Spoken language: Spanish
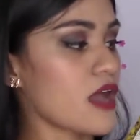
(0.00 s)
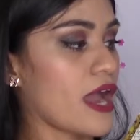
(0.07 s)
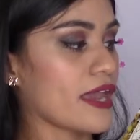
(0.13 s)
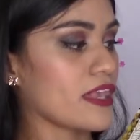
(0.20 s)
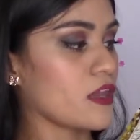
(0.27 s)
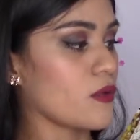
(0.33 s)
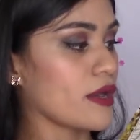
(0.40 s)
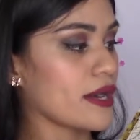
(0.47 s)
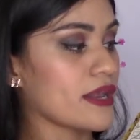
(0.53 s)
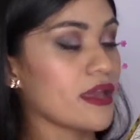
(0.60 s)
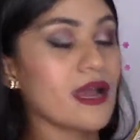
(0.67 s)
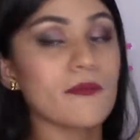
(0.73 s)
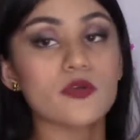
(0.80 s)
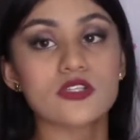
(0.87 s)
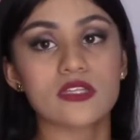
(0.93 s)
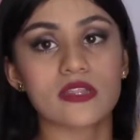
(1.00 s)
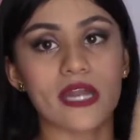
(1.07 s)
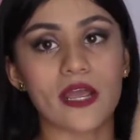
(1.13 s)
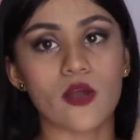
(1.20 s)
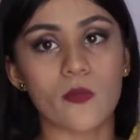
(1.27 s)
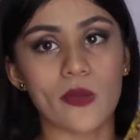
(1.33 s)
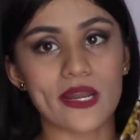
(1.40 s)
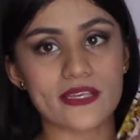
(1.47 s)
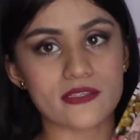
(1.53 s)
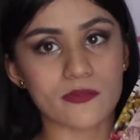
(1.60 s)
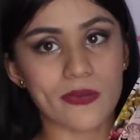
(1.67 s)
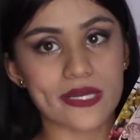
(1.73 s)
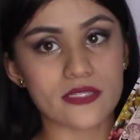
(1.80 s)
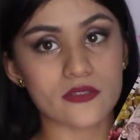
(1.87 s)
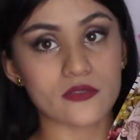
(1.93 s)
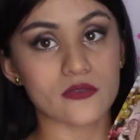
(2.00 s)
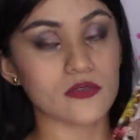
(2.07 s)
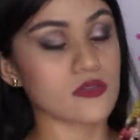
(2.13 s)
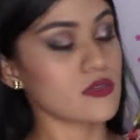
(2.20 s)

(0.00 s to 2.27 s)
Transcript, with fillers: Aquí lo agregamos y trae como el espacio.